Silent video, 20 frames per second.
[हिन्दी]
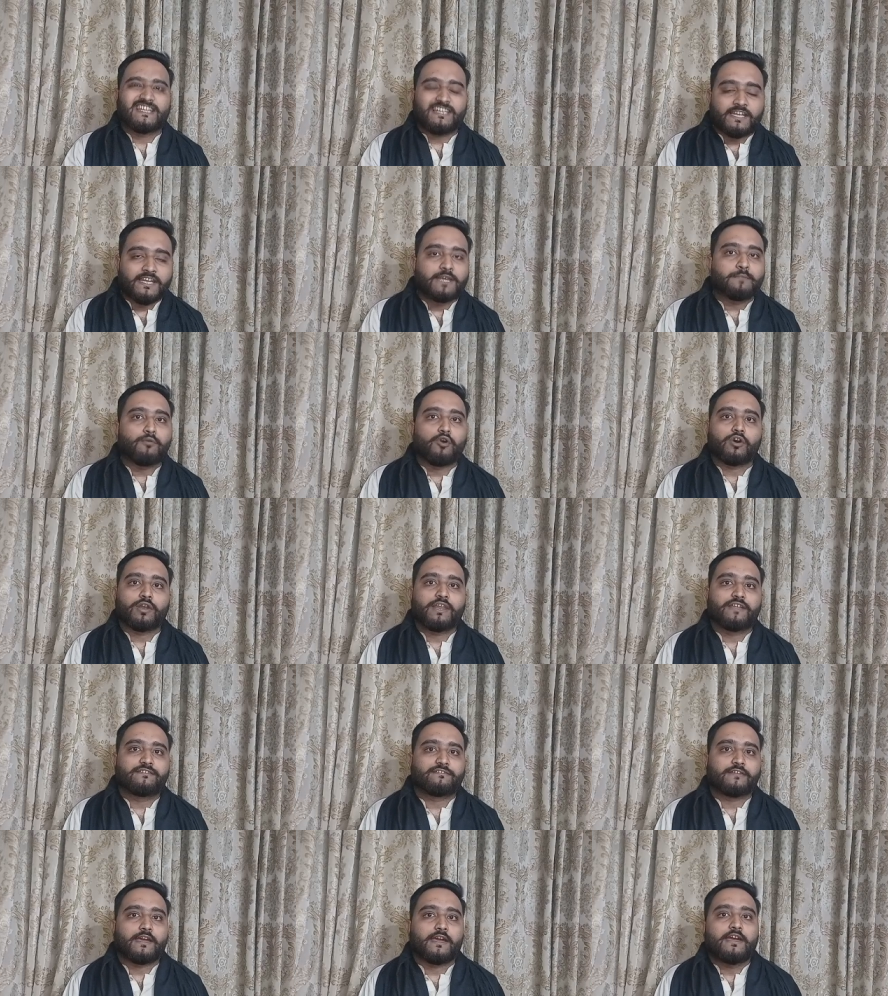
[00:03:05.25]
कितनी
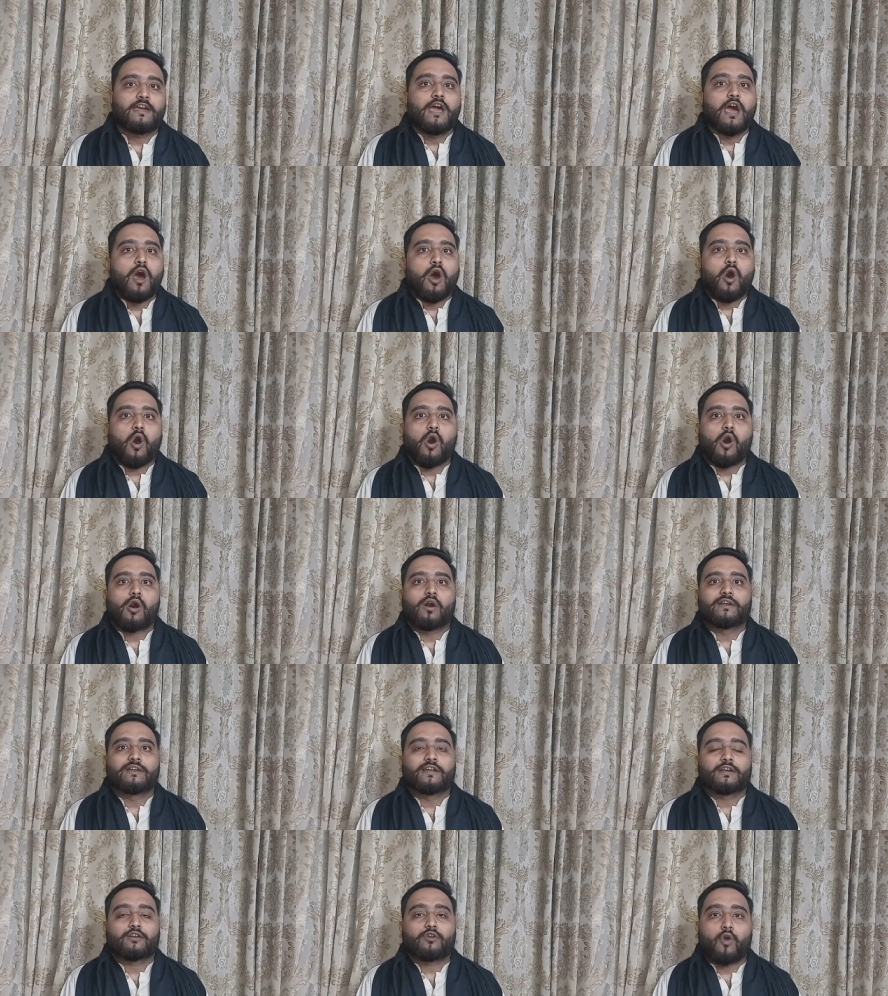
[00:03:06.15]
मुखलिस है
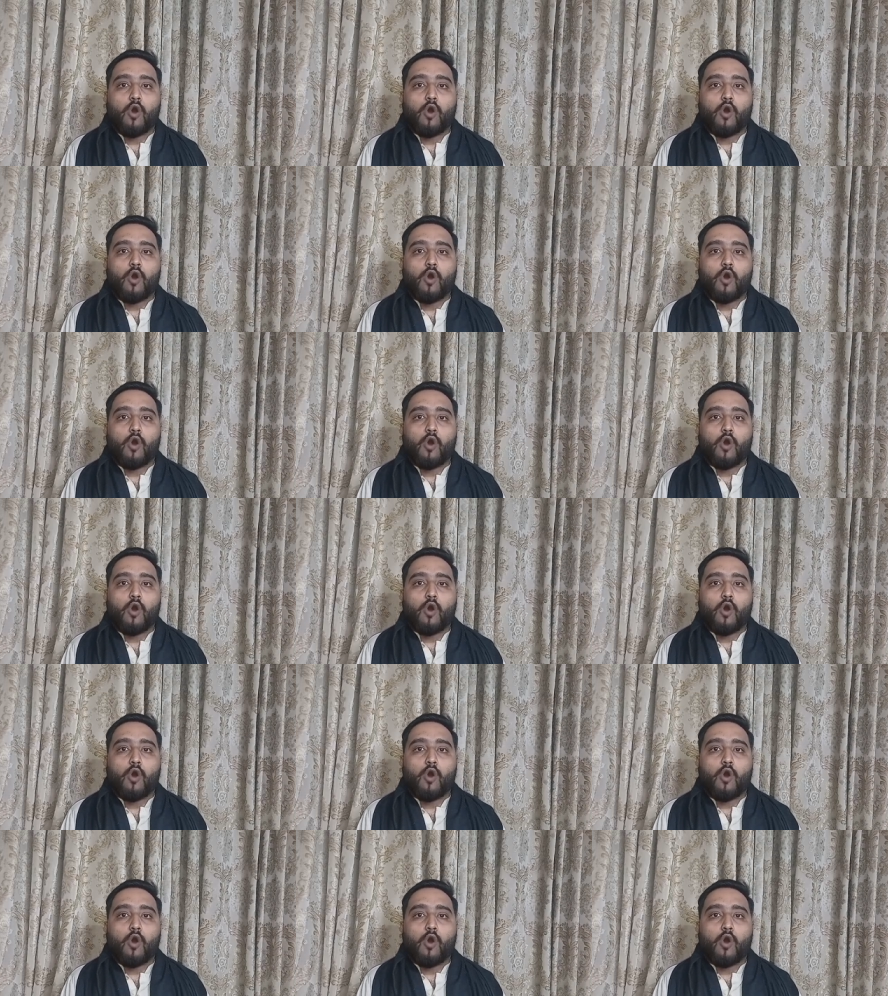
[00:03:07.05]
और